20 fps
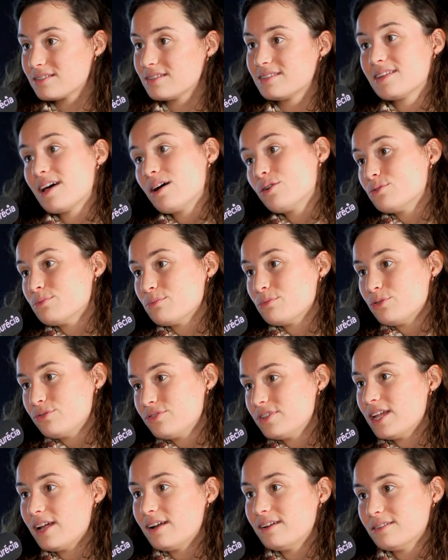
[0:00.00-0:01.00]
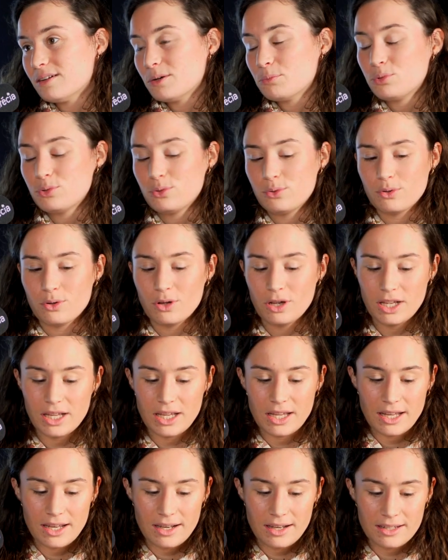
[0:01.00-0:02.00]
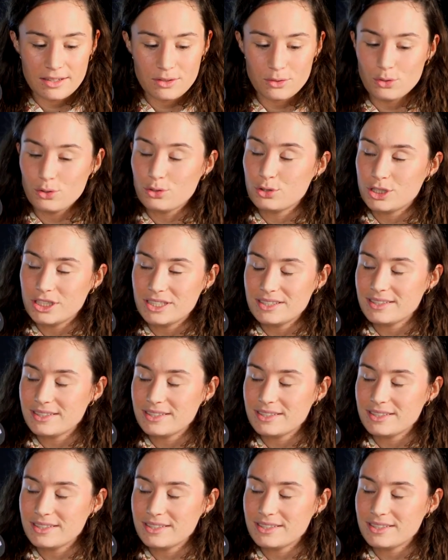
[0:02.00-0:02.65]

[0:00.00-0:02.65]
c'est ça au, final un peu l'ethnologie,